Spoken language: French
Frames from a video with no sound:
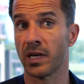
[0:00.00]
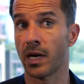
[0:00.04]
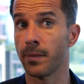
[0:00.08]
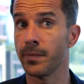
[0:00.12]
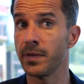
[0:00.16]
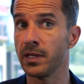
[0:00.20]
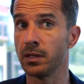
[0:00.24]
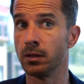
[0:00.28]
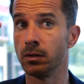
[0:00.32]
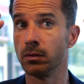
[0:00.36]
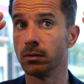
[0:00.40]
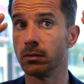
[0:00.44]

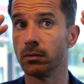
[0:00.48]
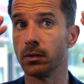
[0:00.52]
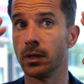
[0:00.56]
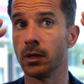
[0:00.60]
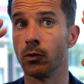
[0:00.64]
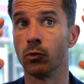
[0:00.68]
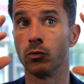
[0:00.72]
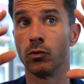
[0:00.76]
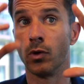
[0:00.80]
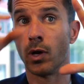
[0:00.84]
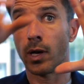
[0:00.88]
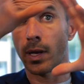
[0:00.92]
pyramide.
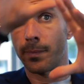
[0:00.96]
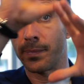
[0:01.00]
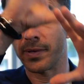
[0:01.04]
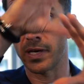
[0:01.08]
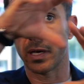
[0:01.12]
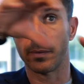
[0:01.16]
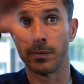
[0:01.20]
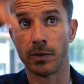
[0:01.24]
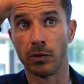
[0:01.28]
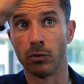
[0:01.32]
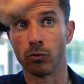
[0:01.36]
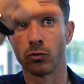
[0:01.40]
Et dans la
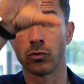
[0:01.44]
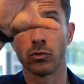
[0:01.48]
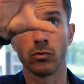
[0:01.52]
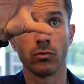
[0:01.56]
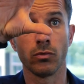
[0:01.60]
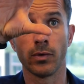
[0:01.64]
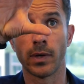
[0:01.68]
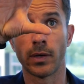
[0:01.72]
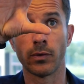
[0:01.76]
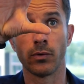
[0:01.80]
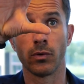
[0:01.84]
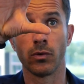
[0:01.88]
pyramide
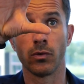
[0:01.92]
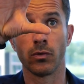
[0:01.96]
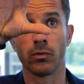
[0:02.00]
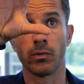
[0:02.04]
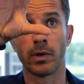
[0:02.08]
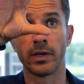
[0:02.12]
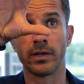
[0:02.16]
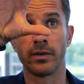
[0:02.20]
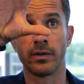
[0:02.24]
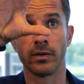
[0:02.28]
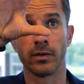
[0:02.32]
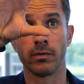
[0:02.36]
au-dessus, on a
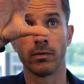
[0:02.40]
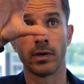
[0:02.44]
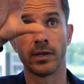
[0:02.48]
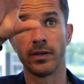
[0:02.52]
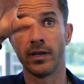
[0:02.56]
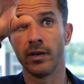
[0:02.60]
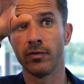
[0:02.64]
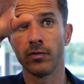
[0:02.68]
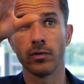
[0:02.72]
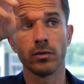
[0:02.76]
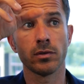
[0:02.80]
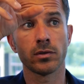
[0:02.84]
nos euh,
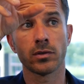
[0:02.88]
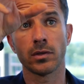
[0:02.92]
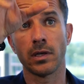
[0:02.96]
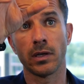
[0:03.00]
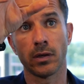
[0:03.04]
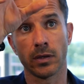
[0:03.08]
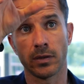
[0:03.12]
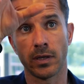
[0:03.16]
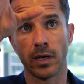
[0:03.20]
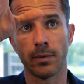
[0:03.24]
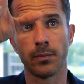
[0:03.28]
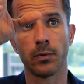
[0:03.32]
Red, Devils,
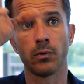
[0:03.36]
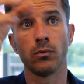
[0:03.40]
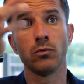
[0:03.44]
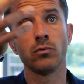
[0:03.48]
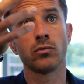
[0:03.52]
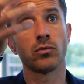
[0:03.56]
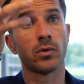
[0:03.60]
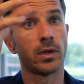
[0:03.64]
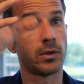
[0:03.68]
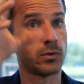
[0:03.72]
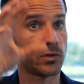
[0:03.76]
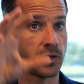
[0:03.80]
les Red Diables
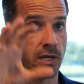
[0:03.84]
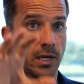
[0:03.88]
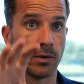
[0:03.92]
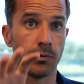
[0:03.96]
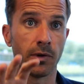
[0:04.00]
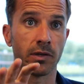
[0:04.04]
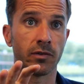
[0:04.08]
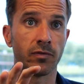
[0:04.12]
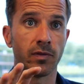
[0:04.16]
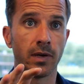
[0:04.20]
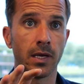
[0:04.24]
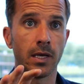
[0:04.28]
Rouges, on a aussi les
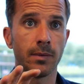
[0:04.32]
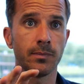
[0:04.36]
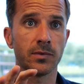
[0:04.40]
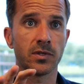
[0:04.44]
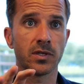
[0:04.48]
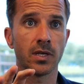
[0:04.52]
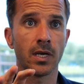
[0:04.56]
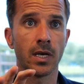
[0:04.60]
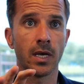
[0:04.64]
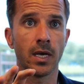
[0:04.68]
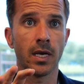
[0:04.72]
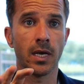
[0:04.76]
Red Flames
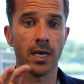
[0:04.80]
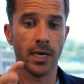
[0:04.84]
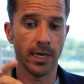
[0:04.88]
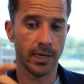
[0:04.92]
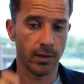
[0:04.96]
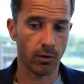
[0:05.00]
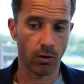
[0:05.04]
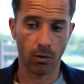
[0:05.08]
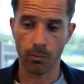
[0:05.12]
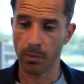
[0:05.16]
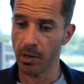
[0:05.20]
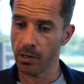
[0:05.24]

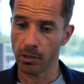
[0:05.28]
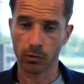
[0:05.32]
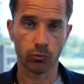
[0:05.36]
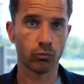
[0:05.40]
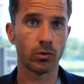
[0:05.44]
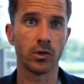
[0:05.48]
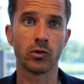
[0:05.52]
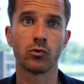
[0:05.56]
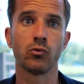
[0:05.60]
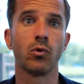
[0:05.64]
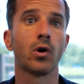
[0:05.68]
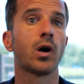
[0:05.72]
et en bas, on a
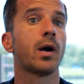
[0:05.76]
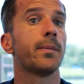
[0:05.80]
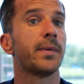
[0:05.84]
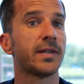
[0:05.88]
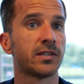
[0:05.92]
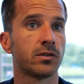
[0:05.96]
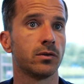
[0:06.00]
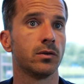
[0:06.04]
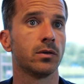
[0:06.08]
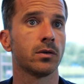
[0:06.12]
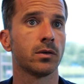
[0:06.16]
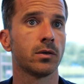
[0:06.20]
tous les joueurs
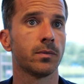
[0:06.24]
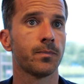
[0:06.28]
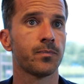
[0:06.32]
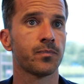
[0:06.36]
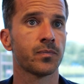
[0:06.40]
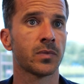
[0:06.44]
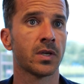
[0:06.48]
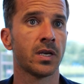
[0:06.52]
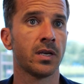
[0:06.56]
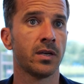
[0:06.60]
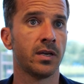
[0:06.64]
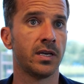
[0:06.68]
amateurs.
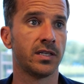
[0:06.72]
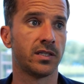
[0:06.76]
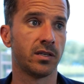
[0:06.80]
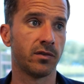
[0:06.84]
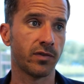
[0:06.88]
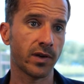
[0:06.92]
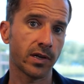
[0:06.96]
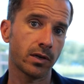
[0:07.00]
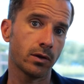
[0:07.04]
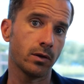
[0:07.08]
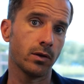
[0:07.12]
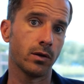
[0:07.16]
Et
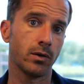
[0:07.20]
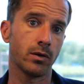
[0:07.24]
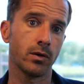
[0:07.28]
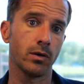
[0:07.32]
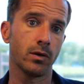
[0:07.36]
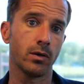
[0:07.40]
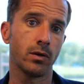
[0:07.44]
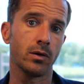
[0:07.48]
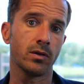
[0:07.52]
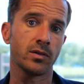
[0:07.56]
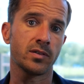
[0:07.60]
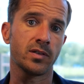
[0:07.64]
c'est vrai que
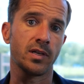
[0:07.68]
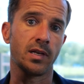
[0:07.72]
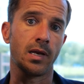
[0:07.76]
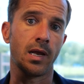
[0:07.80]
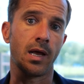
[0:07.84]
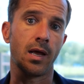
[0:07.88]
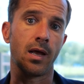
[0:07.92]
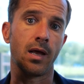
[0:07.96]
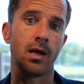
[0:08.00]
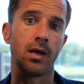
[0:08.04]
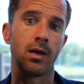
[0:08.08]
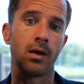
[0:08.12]
c'est
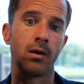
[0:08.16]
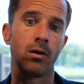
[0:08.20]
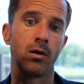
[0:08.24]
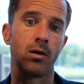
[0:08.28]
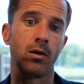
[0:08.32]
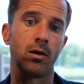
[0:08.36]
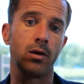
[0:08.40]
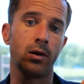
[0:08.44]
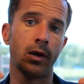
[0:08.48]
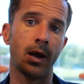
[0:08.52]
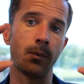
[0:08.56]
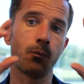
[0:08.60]
la
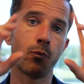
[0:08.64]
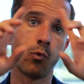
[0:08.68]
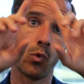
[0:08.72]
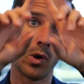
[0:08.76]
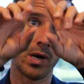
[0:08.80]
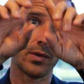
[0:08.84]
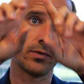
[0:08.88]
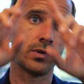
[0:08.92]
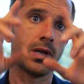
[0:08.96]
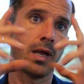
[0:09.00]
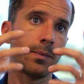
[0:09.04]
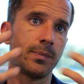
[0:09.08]

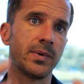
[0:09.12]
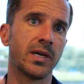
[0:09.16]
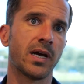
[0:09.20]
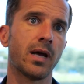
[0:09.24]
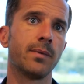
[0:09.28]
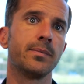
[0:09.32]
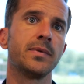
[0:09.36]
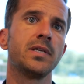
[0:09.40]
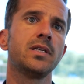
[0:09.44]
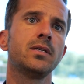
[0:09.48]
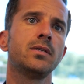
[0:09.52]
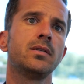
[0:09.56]
pointe de la
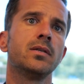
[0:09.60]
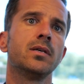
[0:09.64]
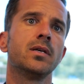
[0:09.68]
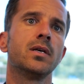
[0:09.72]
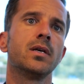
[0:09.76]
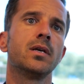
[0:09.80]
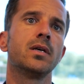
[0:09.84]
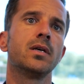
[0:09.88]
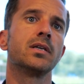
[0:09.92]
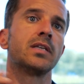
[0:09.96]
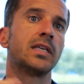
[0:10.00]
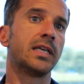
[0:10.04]
pyramide
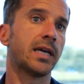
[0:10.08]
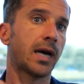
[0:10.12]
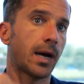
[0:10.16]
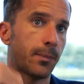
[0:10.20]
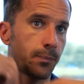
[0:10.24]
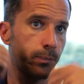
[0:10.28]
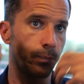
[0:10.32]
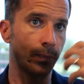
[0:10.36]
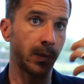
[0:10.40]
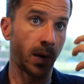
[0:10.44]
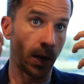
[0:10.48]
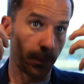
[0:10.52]
qui
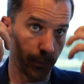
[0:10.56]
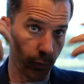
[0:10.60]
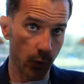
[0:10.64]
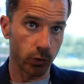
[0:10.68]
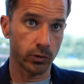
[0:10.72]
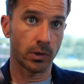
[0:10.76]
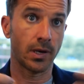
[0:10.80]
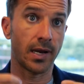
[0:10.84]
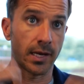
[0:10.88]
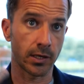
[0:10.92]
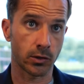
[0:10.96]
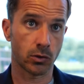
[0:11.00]

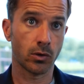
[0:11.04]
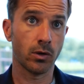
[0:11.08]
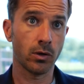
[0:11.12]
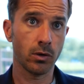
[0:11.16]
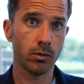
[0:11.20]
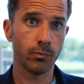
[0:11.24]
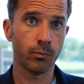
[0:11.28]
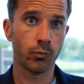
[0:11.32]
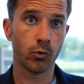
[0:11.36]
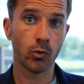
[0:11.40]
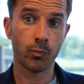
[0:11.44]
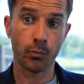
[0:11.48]
rapporte de
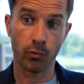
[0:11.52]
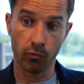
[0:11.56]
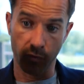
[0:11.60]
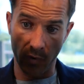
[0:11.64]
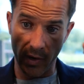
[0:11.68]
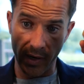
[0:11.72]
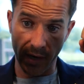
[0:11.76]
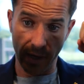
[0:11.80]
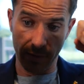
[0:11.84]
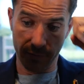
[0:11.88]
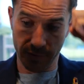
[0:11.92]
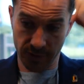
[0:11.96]
l'argent pour
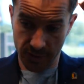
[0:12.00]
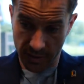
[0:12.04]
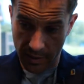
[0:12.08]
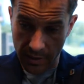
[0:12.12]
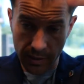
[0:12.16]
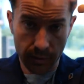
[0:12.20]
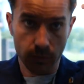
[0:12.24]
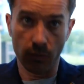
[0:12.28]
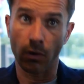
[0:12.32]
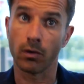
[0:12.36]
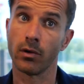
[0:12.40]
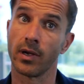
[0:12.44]
pouvoir
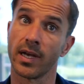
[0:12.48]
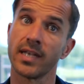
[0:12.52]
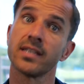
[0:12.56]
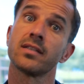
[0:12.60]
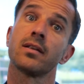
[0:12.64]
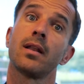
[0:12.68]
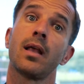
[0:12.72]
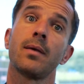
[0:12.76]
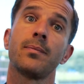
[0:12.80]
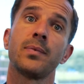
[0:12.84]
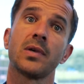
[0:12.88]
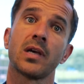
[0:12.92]
investir dans le
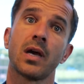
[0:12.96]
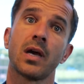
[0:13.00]
reste de la